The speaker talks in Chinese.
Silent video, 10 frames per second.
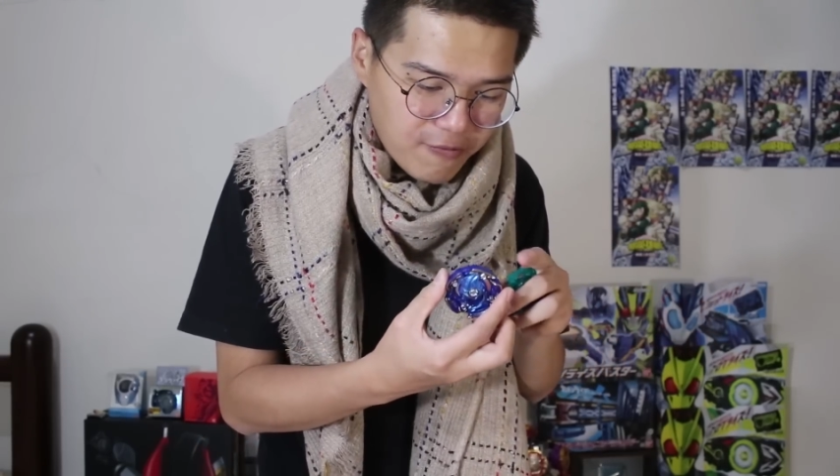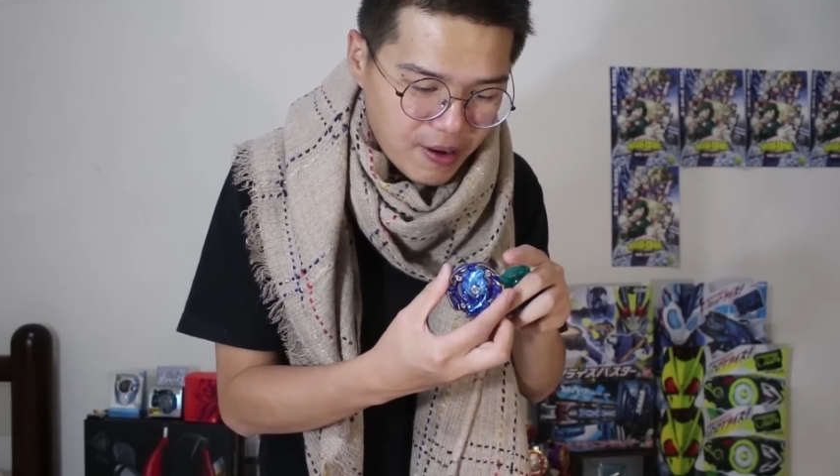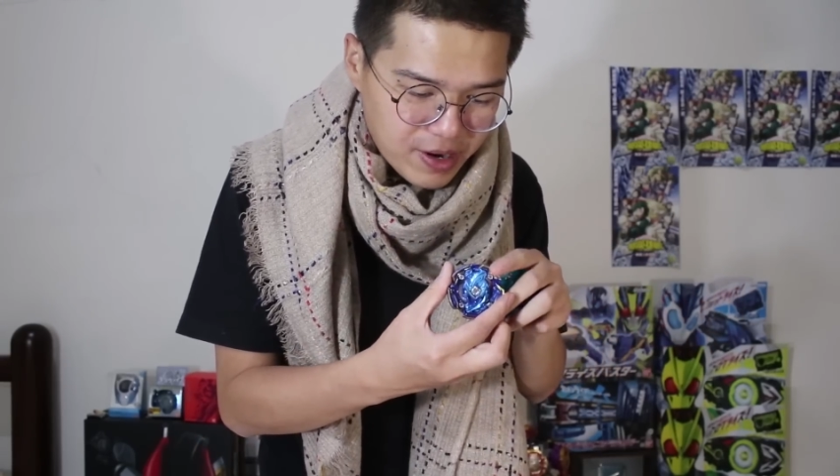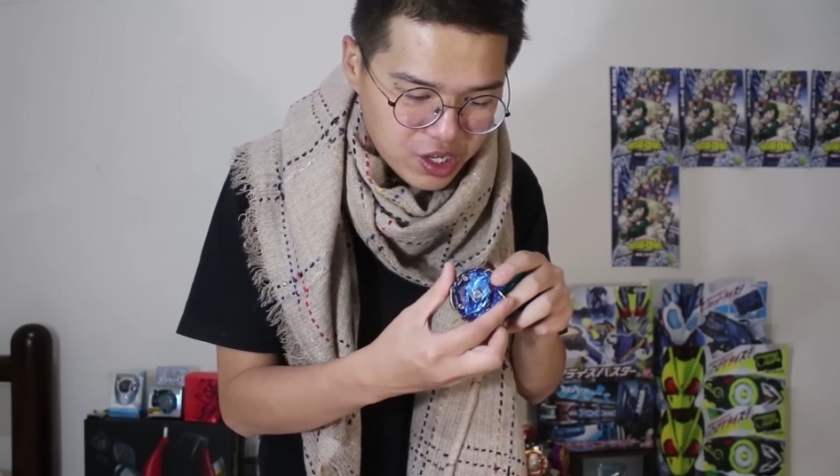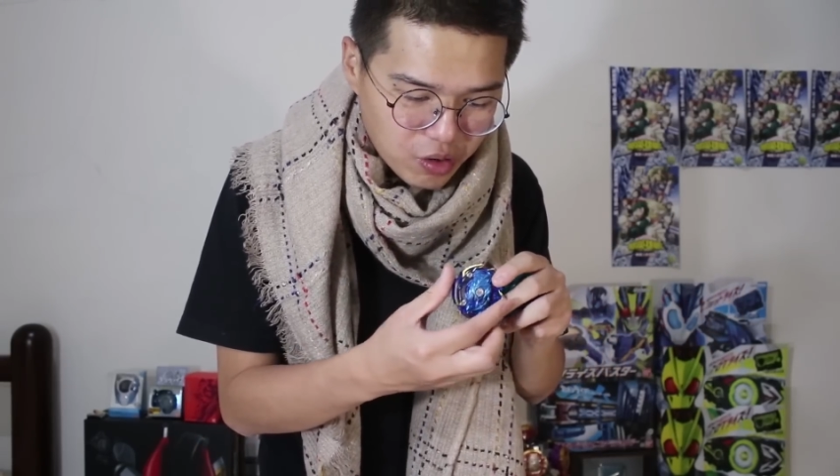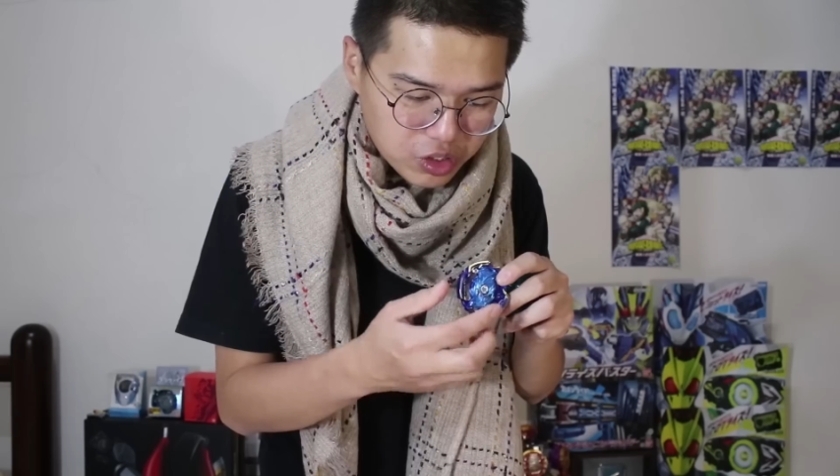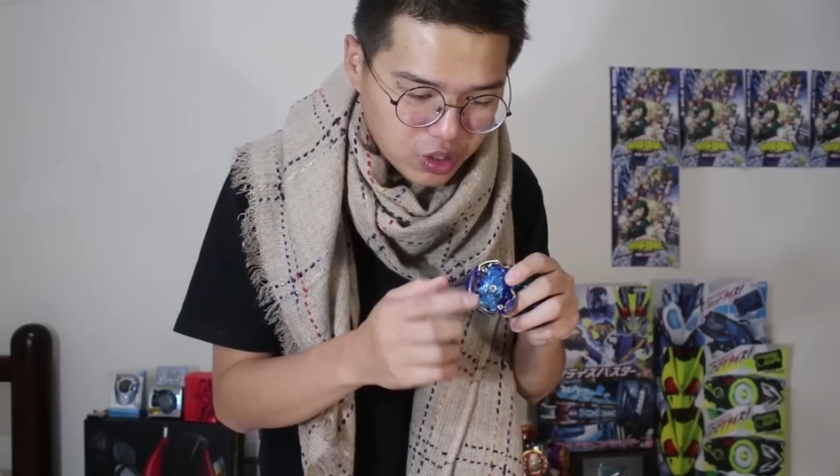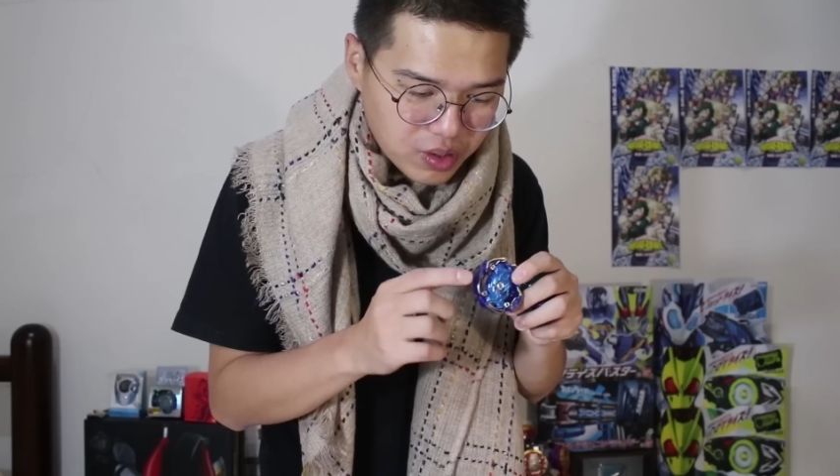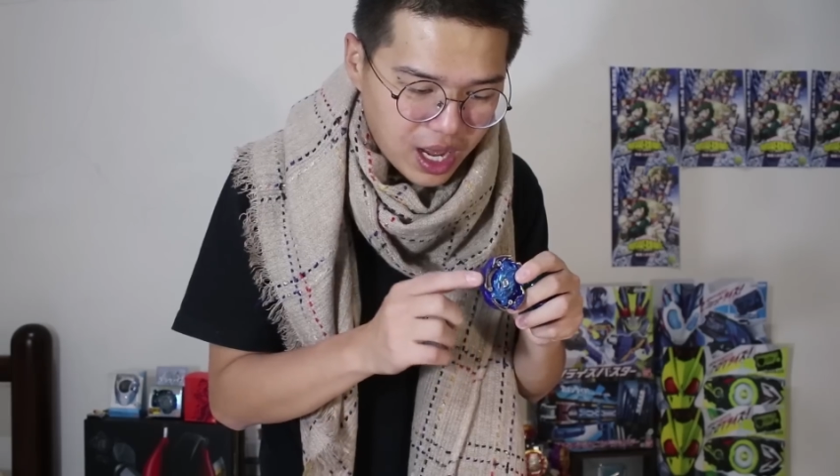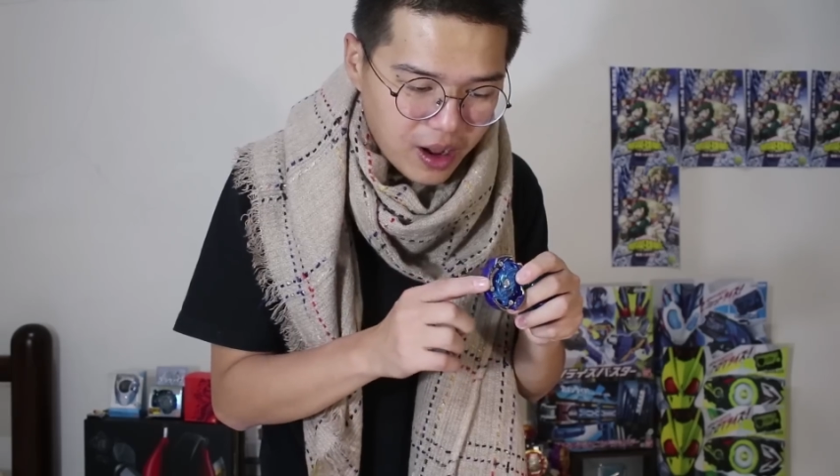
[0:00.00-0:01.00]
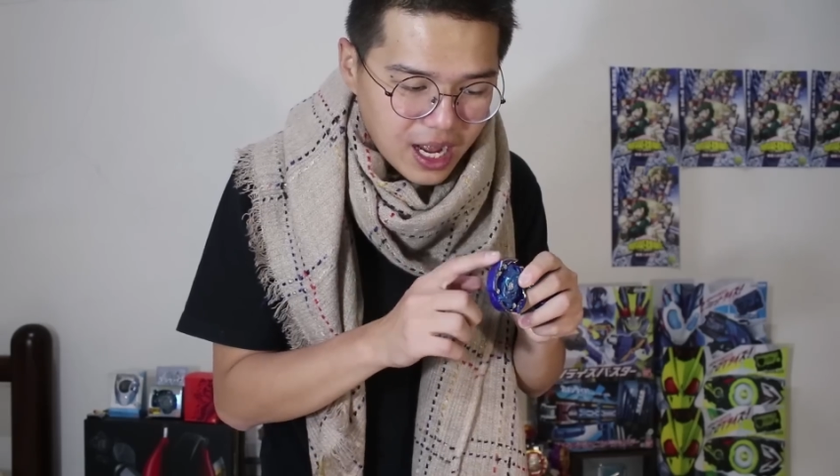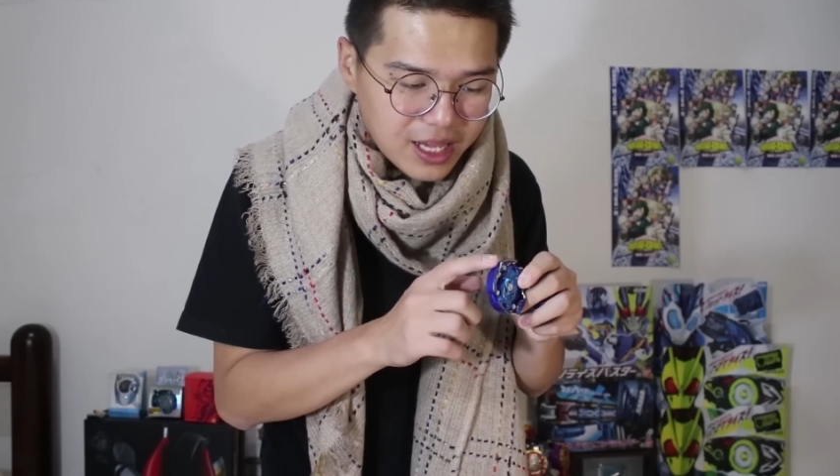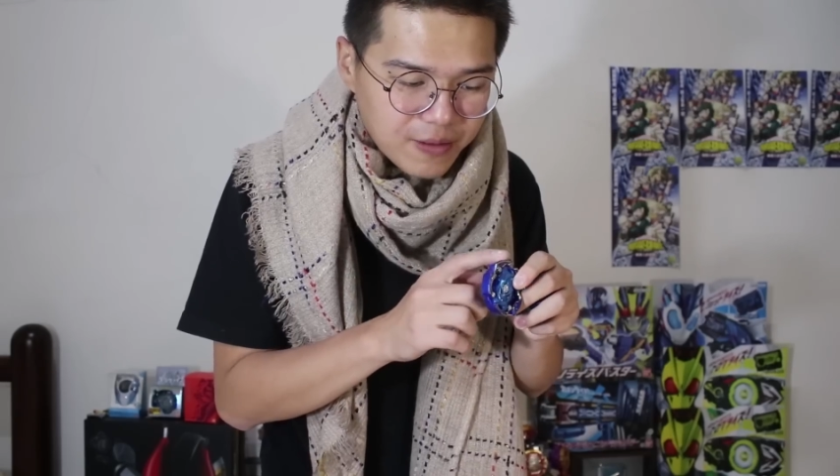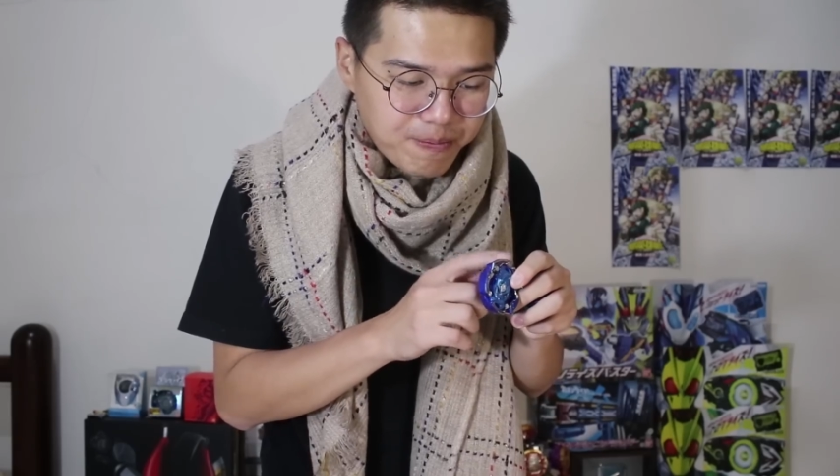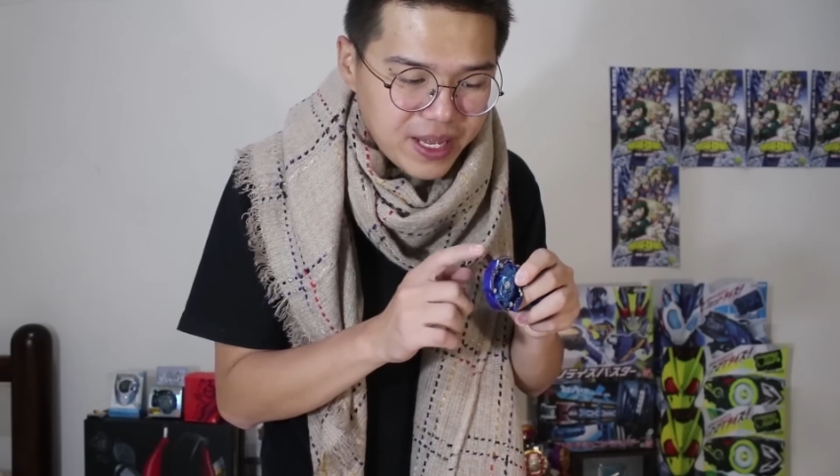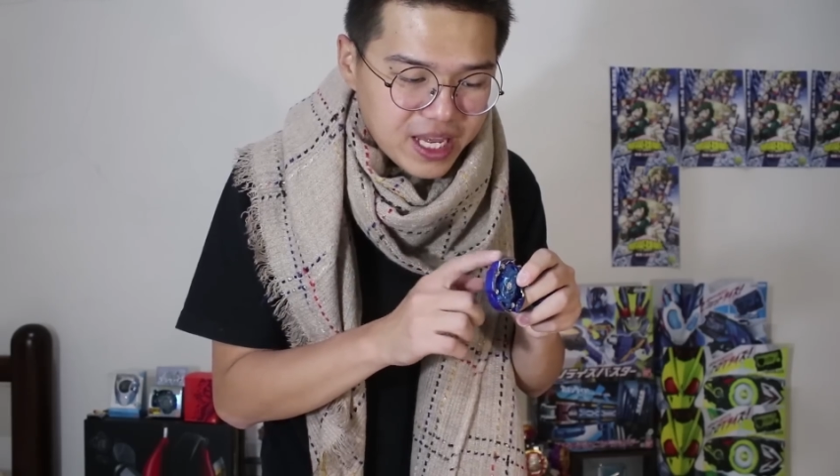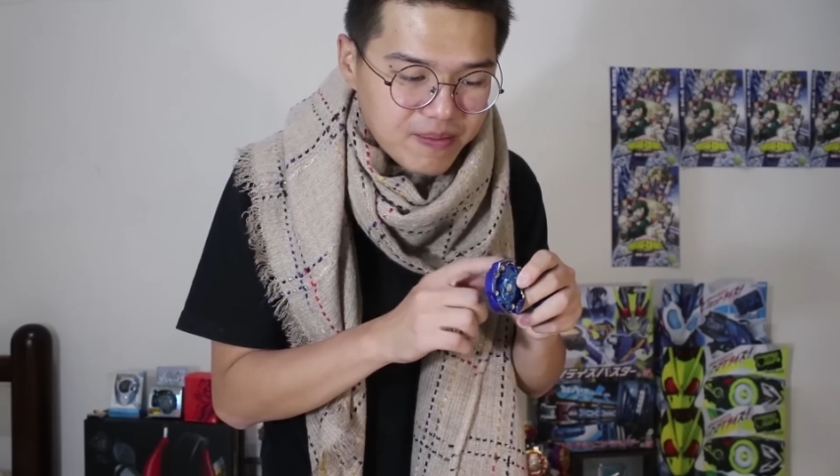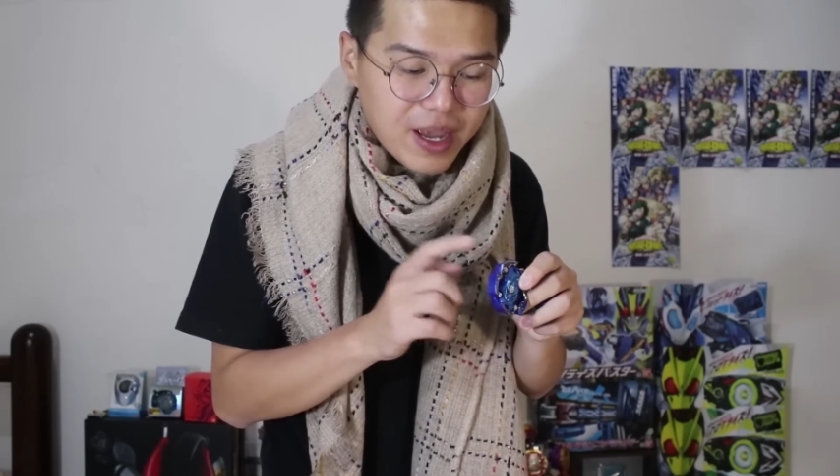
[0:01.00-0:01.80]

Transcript: 而且非常的优秀，然后它的币